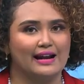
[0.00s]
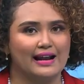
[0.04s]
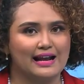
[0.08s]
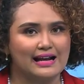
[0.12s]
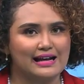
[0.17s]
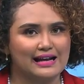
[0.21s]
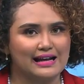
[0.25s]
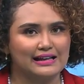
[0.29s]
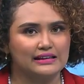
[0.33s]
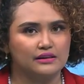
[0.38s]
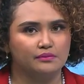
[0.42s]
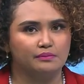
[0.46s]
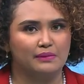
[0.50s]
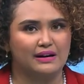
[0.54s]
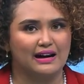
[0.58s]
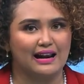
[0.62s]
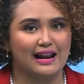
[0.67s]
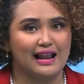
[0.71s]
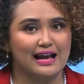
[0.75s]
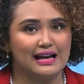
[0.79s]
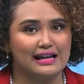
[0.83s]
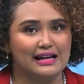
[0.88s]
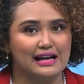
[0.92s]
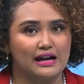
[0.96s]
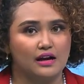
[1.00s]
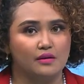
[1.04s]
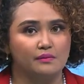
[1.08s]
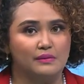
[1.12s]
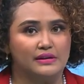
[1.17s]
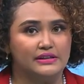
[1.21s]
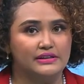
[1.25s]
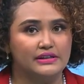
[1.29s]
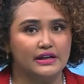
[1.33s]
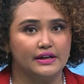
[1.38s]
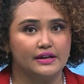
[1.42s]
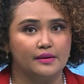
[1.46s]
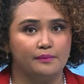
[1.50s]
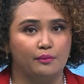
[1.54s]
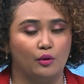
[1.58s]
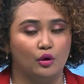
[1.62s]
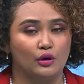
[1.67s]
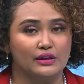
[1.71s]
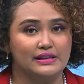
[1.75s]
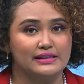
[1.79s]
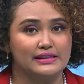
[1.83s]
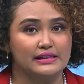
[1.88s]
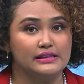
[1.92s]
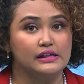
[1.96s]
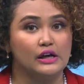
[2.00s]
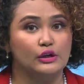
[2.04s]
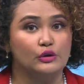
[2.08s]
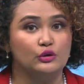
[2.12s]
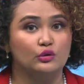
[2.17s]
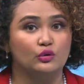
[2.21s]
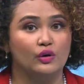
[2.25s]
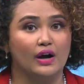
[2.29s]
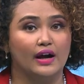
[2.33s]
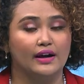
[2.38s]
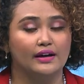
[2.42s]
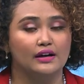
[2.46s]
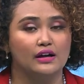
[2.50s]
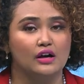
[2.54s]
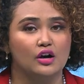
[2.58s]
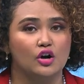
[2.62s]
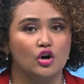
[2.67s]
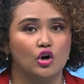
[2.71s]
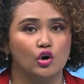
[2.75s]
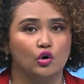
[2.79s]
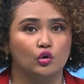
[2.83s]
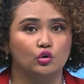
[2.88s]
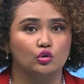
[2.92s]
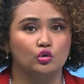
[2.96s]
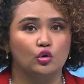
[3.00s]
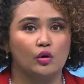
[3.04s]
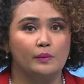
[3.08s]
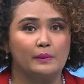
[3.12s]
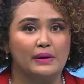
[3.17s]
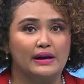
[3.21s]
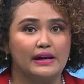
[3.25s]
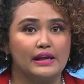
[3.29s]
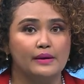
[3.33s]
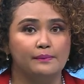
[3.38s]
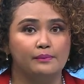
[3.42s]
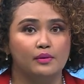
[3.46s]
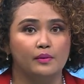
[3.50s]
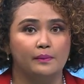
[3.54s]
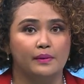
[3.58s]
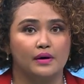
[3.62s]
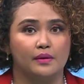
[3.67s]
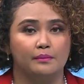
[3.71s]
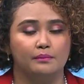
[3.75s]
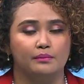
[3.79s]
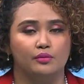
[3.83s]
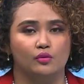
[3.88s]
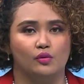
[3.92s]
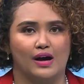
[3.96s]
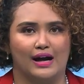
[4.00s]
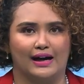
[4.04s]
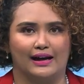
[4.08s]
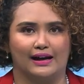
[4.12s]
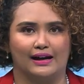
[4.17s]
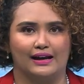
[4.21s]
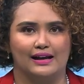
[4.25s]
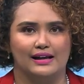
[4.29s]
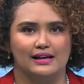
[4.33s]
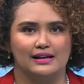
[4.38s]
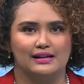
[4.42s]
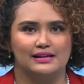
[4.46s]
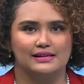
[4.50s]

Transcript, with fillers: nekat berlagak menjadi polisi gadungan untuk menipu perempuan.